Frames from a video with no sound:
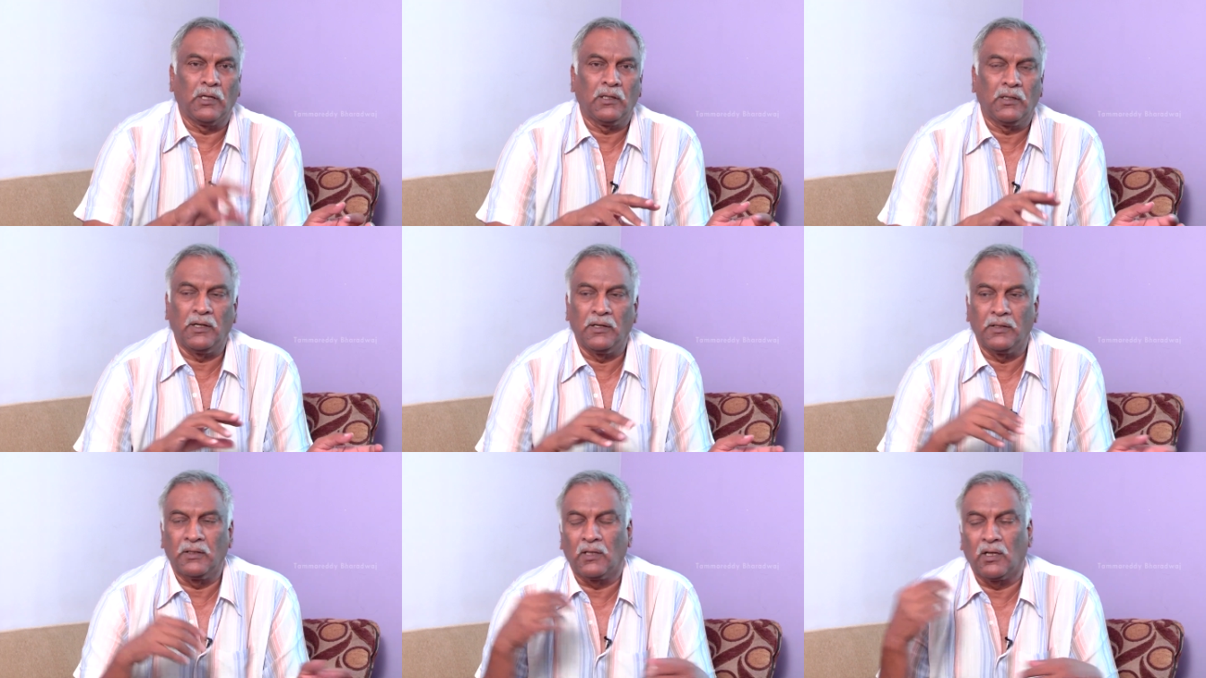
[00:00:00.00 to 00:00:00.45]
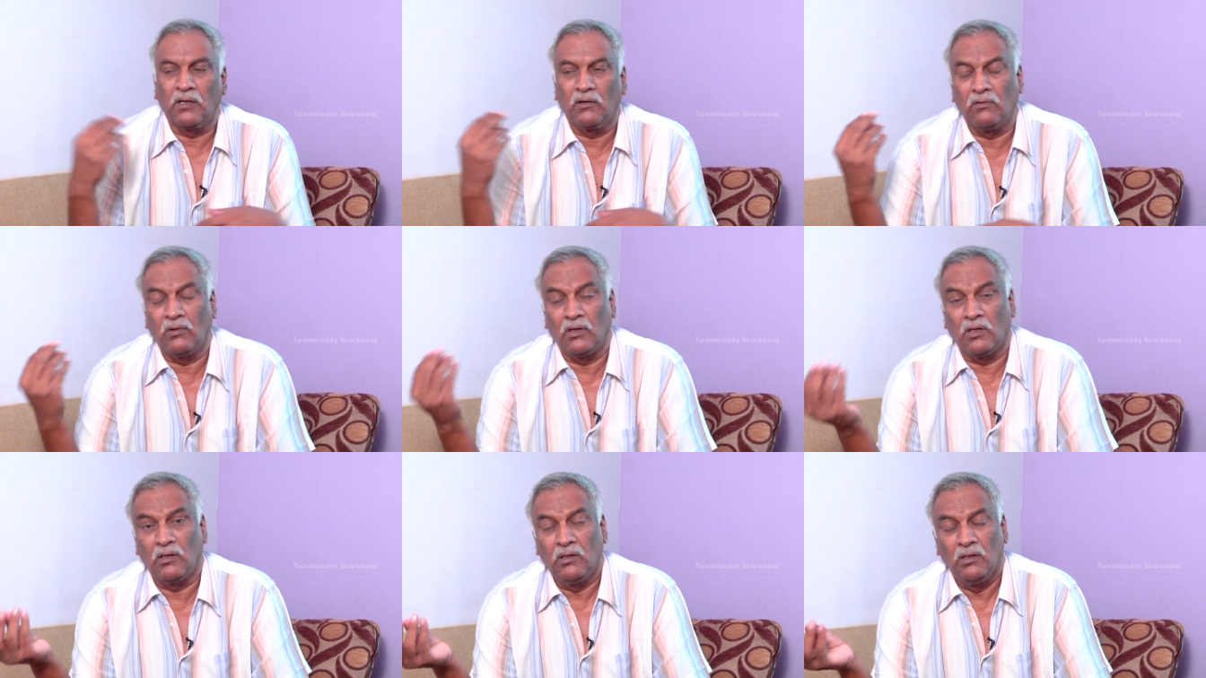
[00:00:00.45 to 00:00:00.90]
మాట్లాడిన
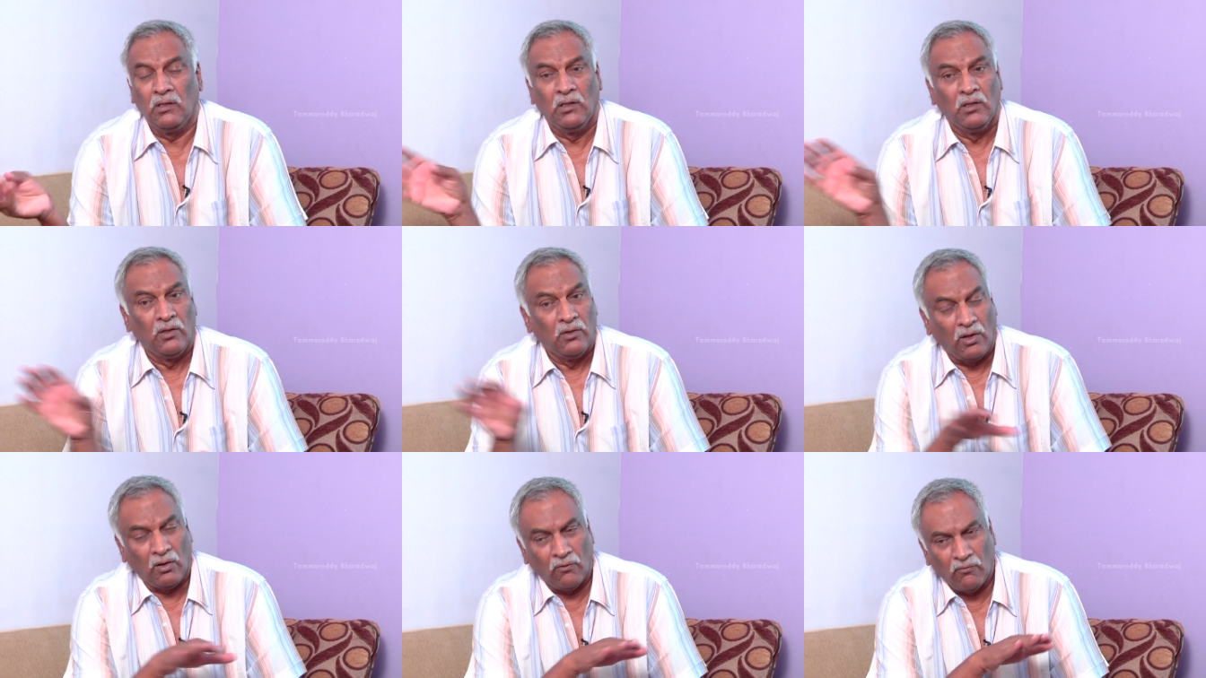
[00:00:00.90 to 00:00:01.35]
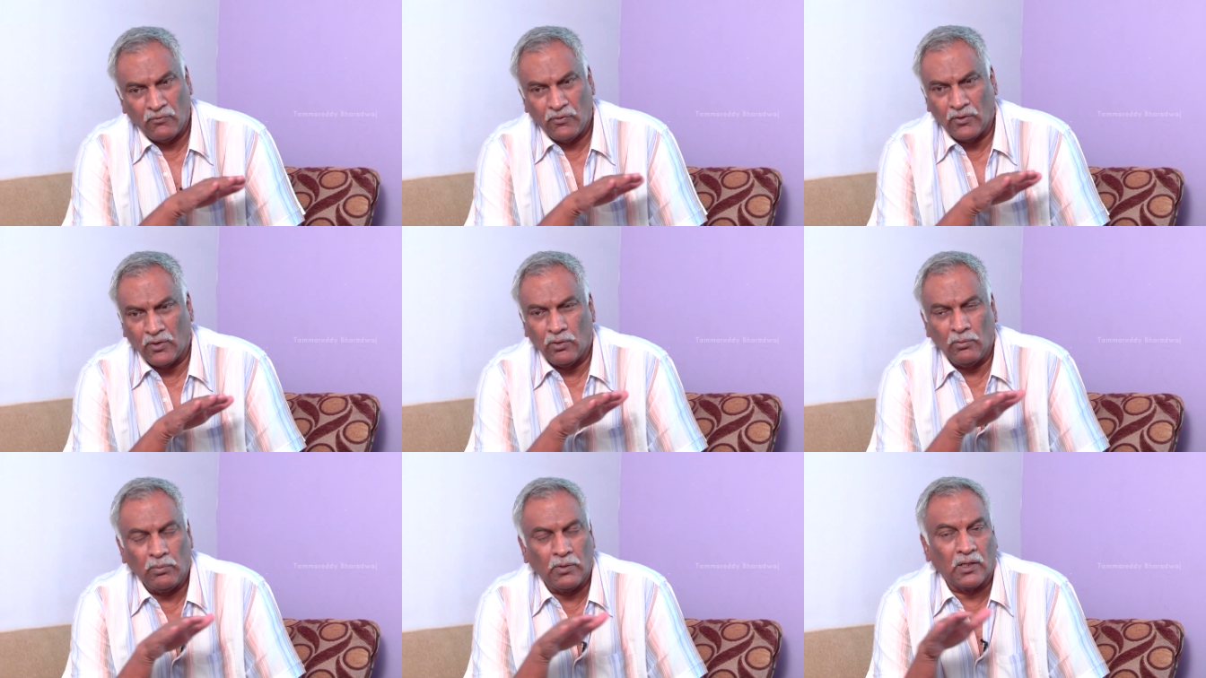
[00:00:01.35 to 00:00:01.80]
తర్వాత
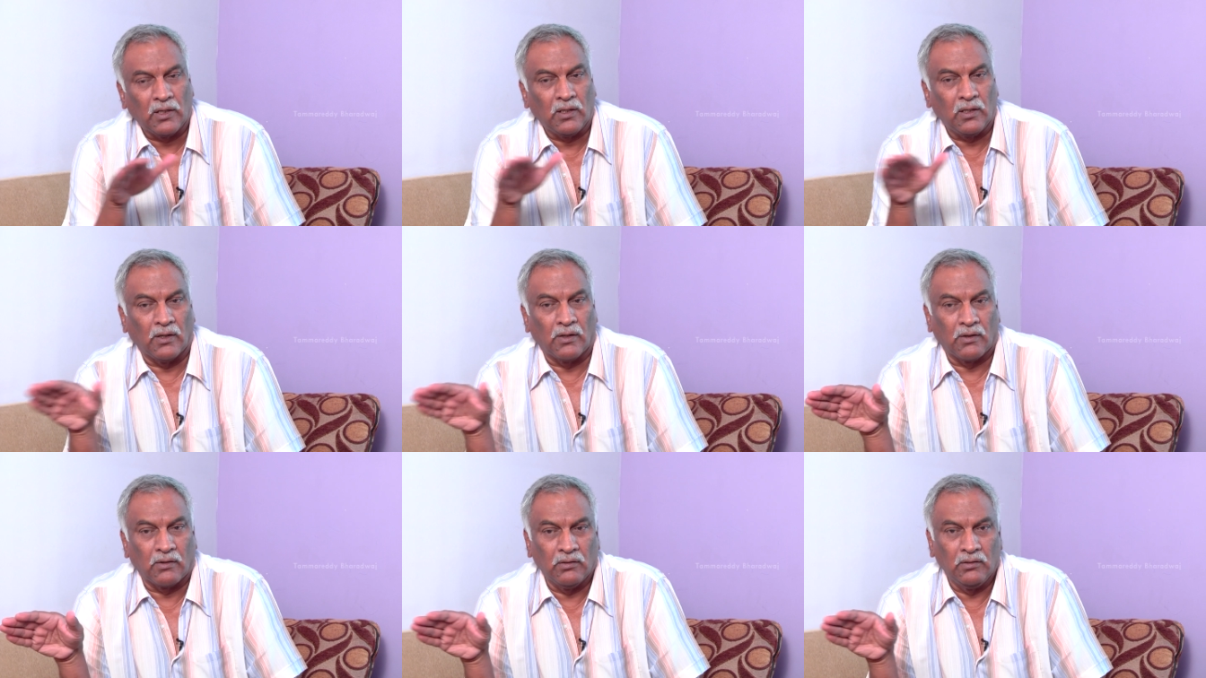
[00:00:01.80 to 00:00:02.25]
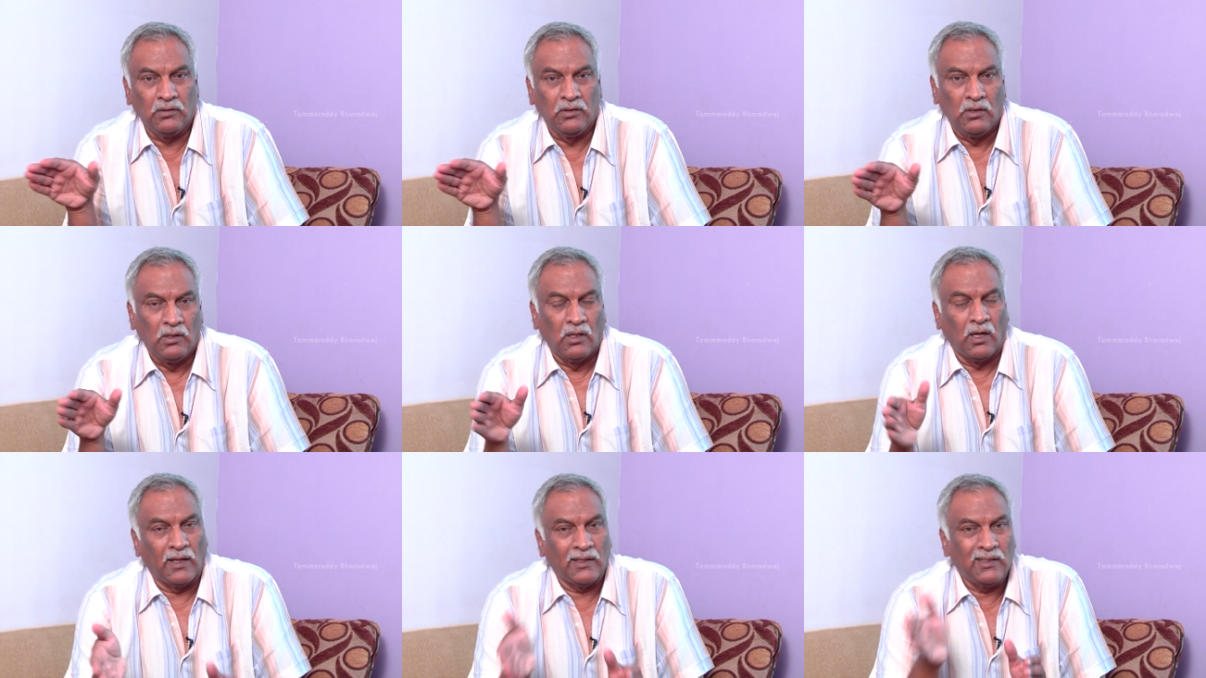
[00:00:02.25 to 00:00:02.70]
ఎవ్వరూ మాట్లాడరు
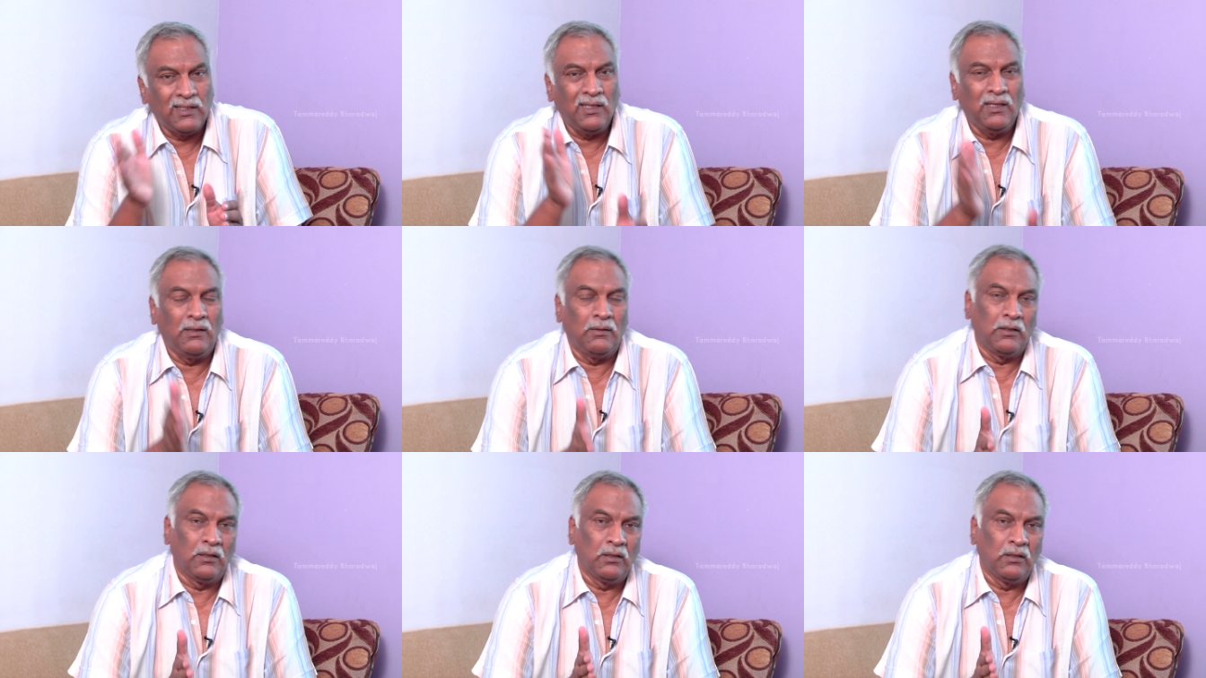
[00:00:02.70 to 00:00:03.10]
అదే